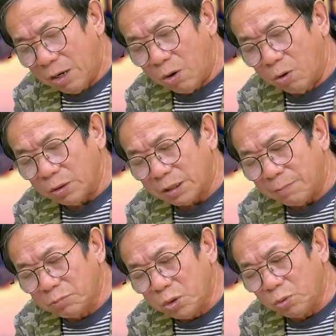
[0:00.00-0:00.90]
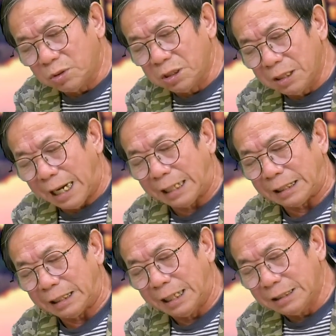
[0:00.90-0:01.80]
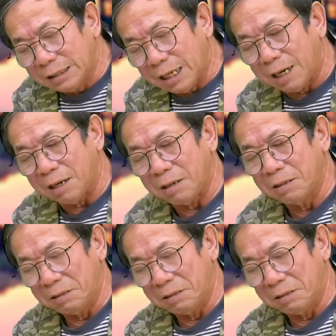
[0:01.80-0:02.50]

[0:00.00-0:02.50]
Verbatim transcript: Hội chăm chút giữ ảnh đến giờ.